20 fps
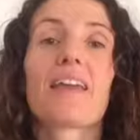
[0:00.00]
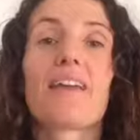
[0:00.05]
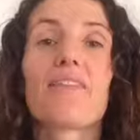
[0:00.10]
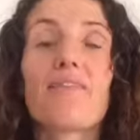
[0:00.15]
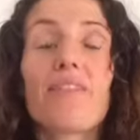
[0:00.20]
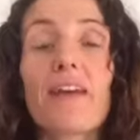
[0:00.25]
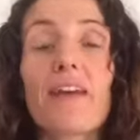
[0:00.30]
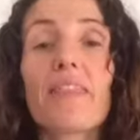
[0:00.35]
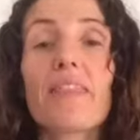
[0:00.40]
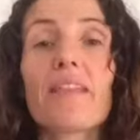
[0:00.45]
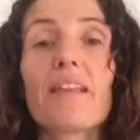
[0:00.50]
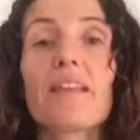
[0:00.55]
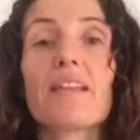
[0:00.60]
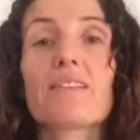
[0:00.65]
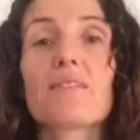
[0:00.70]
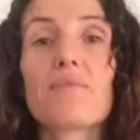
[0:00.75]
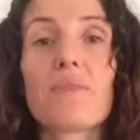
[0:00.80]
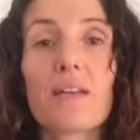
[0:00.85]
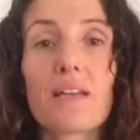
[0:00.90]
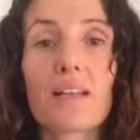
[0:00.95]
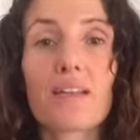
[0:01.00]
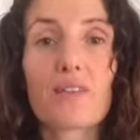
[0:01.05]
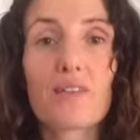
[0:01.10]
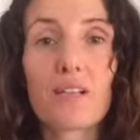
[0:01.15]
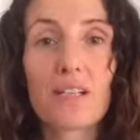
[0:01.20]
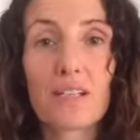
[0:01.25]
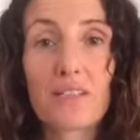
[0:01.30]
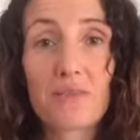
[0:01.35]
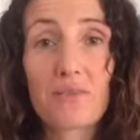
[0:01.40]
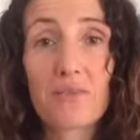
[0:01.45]
Qué fácil es ver lo
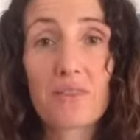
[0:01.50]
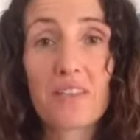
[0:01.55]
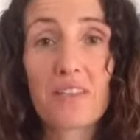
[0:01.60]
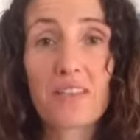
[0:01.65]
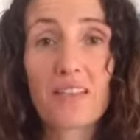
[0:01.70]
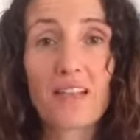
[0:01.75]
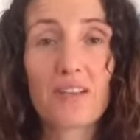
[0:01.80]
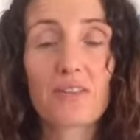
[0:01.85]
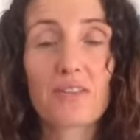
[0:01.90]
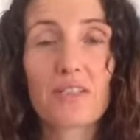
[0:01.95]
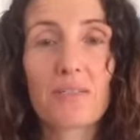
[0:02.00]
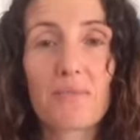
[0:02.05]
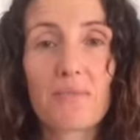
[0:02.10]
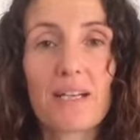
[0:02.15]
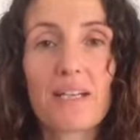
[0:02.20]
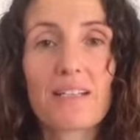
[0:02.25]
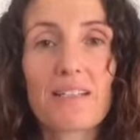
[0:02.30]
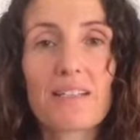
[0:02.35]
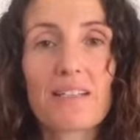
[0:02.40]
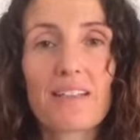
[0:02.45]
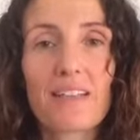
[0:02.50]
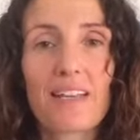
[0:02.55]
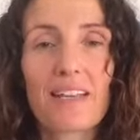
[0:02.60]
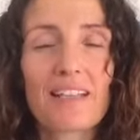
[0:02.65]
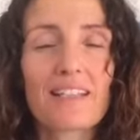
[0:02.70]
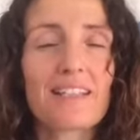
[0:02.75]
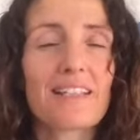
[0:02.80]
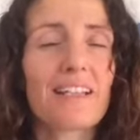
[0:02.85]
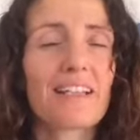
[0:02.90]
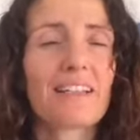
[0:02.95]
que les sucede a los demás,
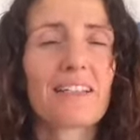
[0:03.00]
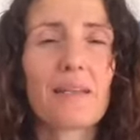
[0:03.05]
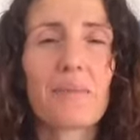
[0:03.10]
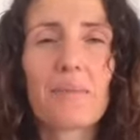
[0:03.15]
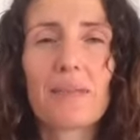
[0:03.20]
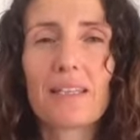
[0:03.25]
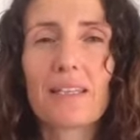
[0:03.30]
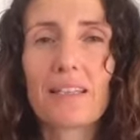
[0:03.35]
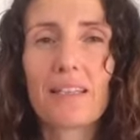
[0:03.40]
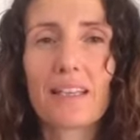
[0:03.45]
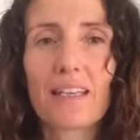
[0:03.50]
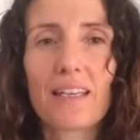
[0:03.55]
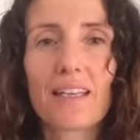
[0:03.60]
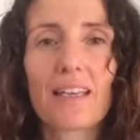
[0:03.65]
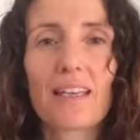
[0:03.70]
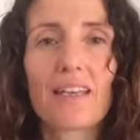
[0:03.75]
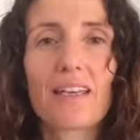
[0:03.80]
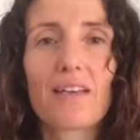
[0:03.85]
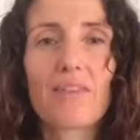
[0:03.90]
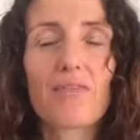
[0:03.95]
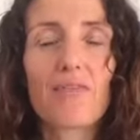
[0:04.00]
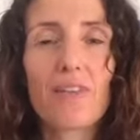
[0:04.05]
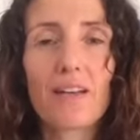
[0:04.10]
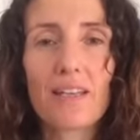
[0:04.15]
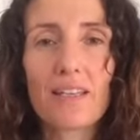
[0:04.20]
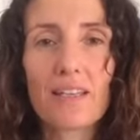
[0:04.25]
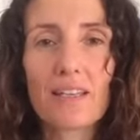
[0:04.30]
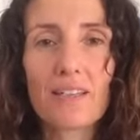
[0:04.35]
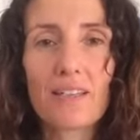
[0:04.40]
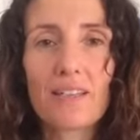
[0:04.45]
exactamente en qué
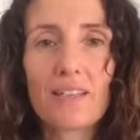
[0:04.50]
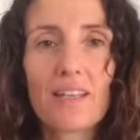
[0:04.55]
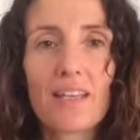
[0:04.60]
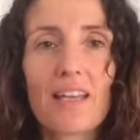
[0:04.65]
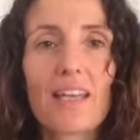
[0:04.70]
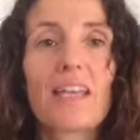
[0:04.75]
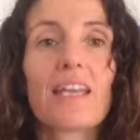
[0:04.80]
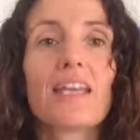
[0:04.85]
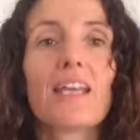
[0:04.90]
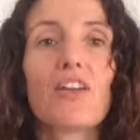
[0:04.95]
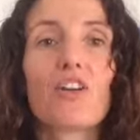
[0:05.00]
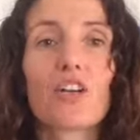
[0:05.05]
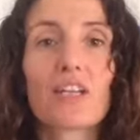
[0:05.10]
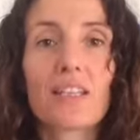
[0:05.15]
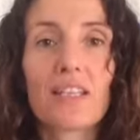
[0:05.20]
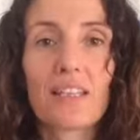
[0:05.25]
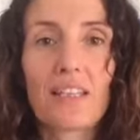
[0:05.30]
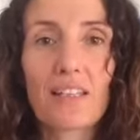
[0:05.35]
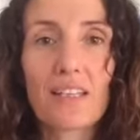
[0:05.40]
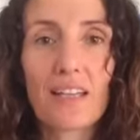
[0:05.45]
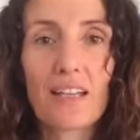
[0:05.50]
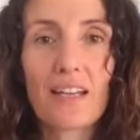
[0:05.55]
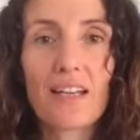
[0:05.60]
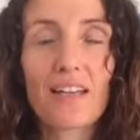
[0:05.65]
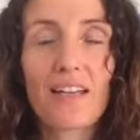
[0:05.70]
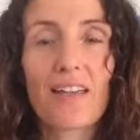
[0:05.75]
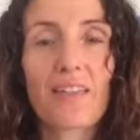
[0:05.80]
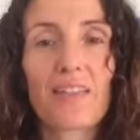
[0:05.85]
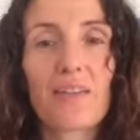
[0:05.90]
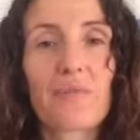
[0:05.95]
fallan y lo que tendrían
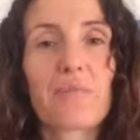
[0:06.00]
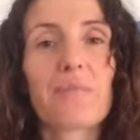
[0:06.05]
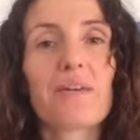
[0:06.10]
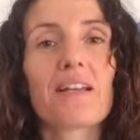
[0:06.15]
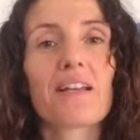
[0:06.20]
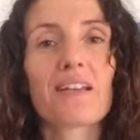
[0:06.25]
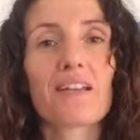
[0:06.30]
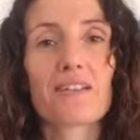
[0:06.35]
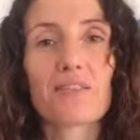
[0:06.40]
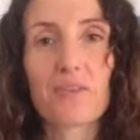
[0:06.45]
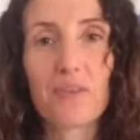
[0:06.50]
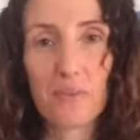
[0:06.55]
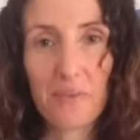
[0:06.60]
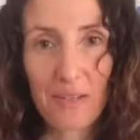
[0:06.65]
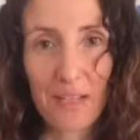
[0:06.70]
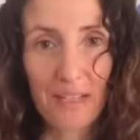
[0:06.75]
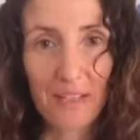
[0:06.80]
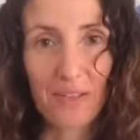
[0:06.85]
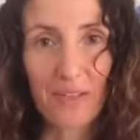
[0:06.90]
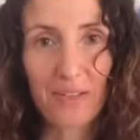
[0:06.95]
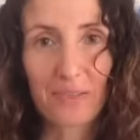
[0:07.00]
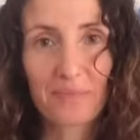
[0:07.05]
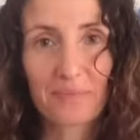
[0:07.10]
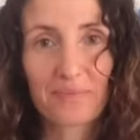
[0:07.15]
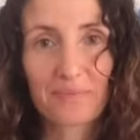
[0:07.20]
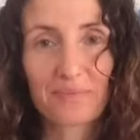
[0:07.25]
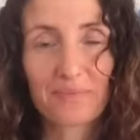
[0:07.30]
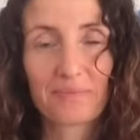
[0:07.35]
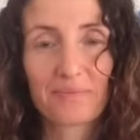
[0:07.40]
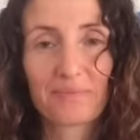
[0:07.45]
que hacer para resolverlo.
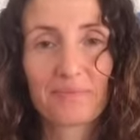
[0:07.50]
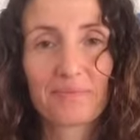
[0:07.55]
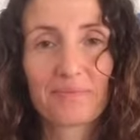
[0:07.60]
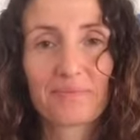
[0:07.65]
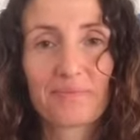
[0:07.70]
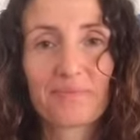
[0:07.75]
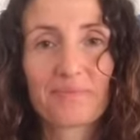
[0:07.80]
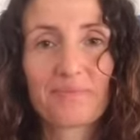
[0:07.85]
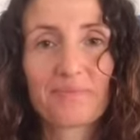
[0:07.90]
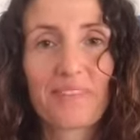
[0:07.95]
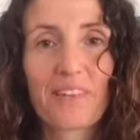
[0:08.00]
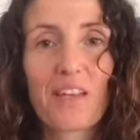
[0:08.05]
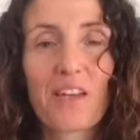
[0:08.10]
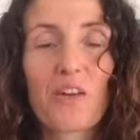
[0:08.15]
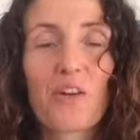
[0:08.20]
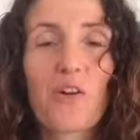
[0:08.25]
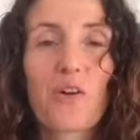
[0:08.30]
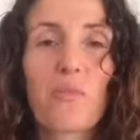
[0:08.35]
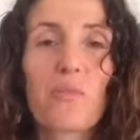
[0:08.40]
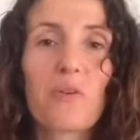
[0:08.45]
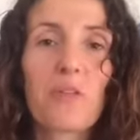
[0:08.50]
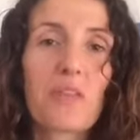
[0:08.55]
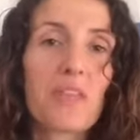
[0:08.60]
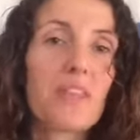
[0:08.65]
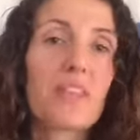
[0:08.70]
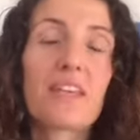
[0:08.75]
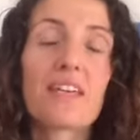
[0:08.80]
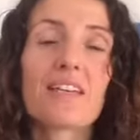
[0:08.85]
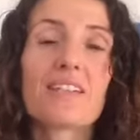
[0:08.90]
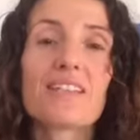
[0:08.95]
Como
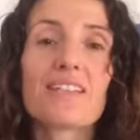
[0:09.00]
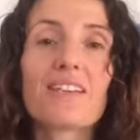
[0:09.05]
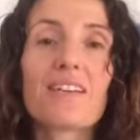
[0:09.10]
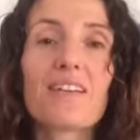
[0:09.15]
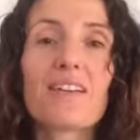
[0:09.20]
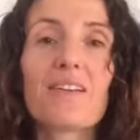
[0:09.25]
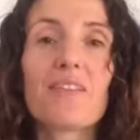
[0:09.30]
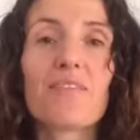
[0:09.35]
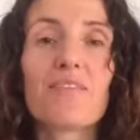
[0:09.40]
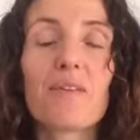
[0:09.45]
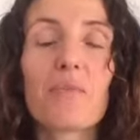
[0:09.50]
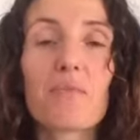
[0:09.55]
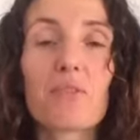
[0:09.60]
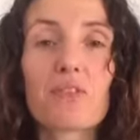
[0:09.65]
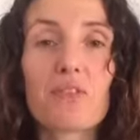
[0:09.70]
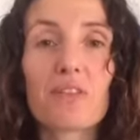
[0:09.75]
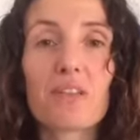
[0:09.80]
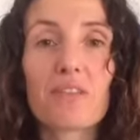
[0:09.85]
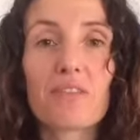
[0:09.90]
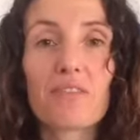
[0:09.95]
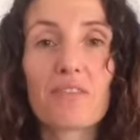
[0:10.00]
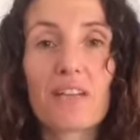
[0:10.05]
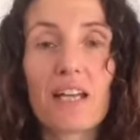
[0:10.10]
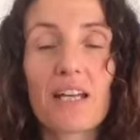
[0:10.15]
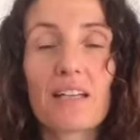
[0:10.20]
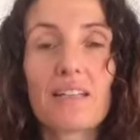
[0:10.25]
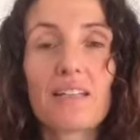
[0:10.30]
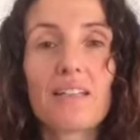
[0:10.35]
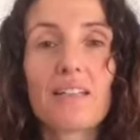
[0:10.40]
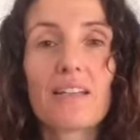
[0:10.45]
dice este famoso
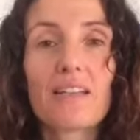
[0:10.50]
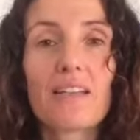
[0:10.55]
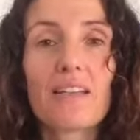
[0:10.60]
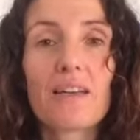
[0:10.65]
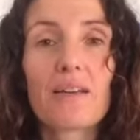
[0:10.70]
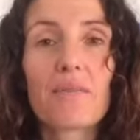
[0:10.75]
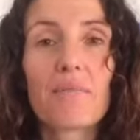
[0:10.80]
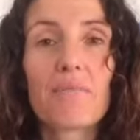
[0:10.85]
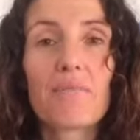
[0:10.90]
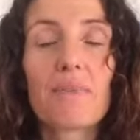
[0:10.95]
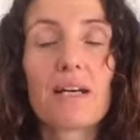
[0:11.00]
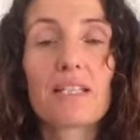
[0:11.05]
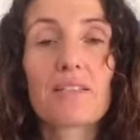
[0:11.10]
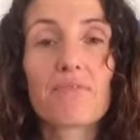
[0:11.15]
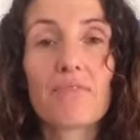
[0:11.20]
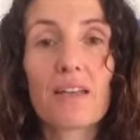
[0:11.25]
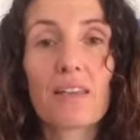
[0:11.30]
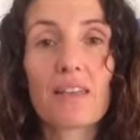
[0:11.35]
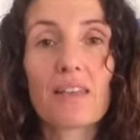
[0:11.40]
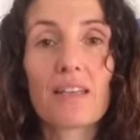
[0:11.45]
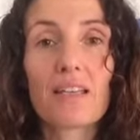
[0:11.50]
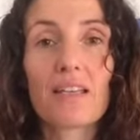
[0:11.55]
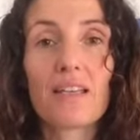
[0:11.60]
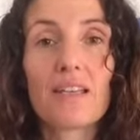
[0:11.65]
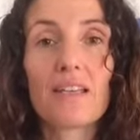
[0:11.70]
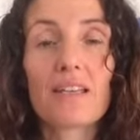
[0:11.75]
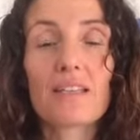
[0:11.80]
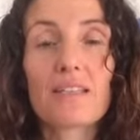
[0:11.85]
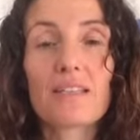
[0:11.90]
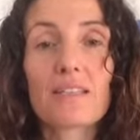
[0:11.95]
refrán, más
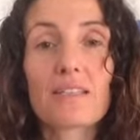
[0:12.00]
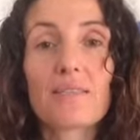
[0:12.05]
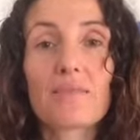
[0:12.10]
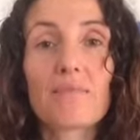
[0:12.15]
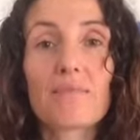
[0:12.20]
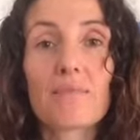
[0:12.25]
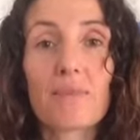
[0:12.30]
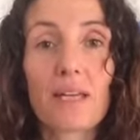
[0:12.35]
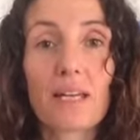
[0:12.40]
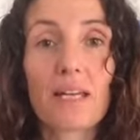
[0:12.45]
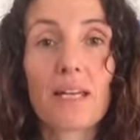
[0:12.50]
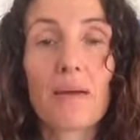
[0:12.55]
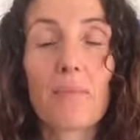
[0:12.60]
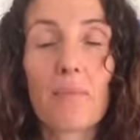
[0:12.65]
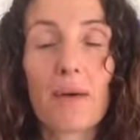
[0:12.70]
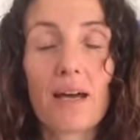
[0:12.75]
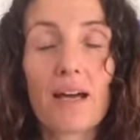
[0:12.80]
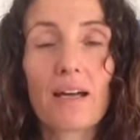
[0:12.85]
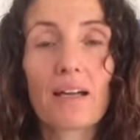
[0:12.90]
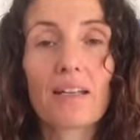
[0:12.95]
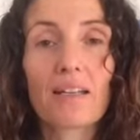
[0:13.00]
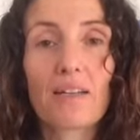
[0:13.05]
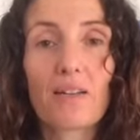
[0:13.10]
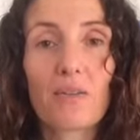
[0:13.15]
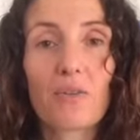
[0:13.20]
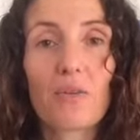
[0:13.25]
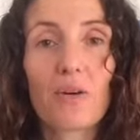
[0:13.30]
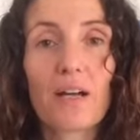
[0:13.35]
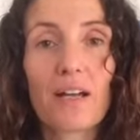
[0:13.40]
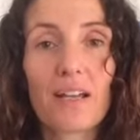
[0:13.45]
fácil es ver la paja en el
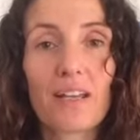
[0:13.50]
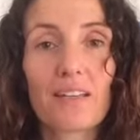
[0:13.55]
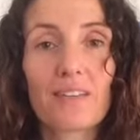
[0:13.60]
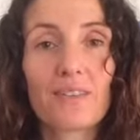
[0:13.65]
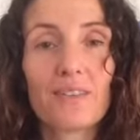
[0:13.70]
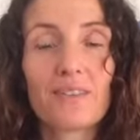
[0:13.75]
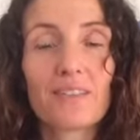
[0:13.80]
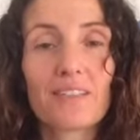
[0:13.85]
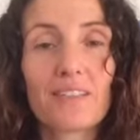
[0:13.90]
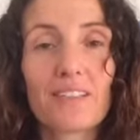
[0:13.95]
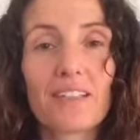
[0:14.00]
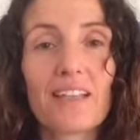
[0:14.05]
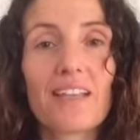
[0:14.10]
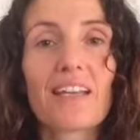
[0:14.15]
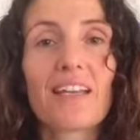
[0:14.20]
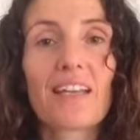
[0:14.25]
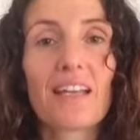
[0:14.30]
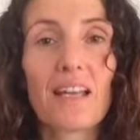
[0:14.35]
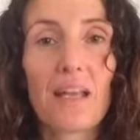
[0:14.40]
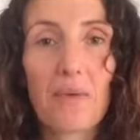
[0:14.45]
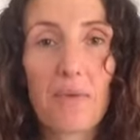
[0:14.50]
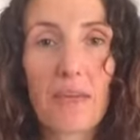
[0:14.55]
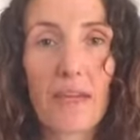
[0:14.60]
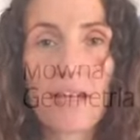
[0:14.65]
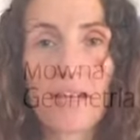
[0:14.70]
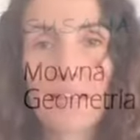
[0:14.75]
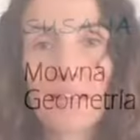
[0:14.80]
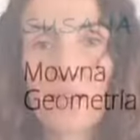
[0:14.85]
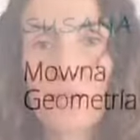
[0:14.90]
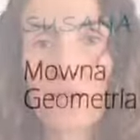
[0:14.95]
ojo ajeno que la
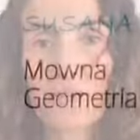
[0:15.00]
viga en el